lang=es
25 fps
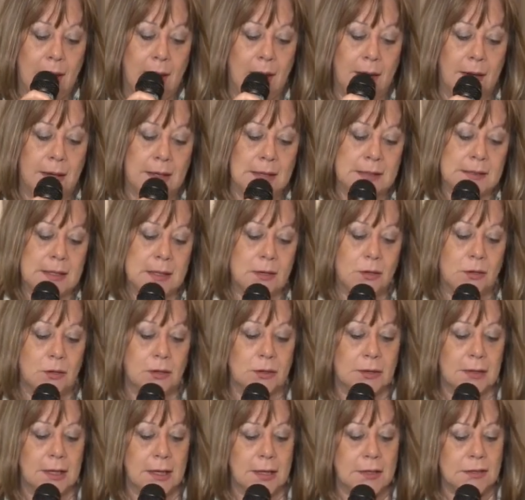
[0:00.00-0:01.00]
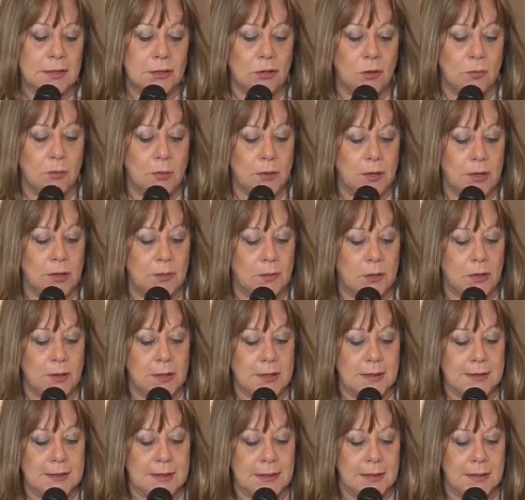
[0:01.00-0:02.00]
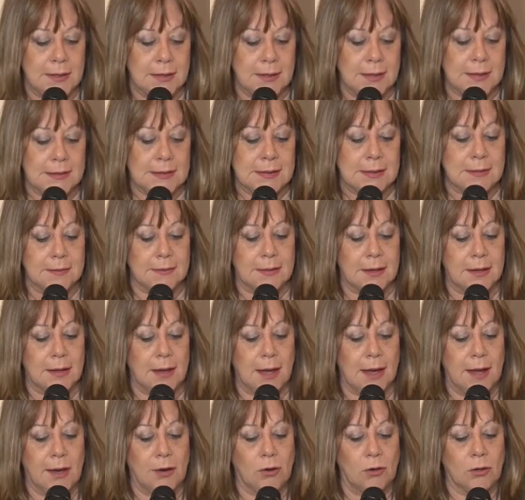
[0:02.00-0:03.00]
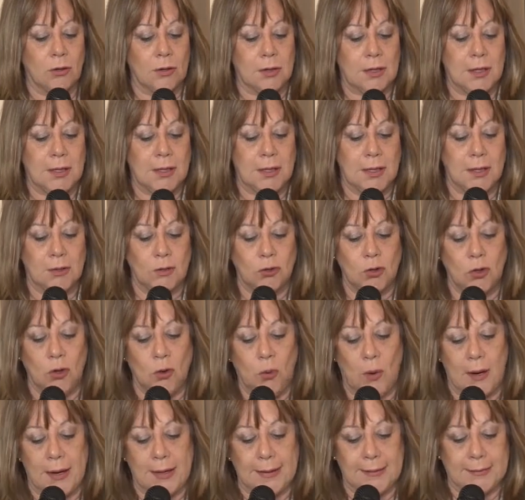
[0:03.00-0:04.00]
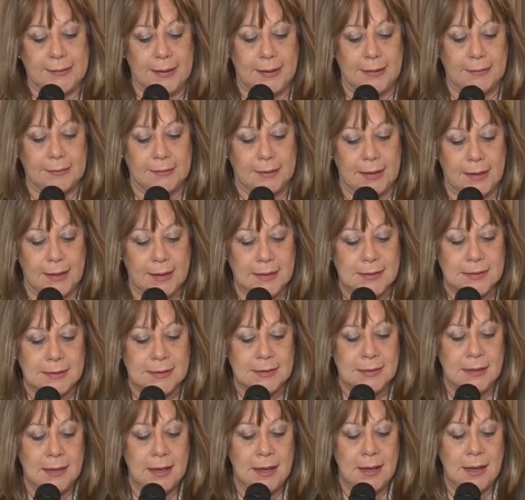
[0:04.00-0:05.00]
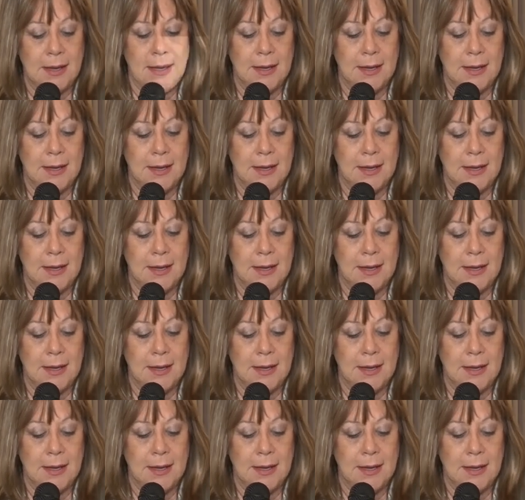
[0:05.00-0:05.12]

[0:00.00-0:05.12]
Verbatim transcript: En ese contexto podemos decir que se entregaron 543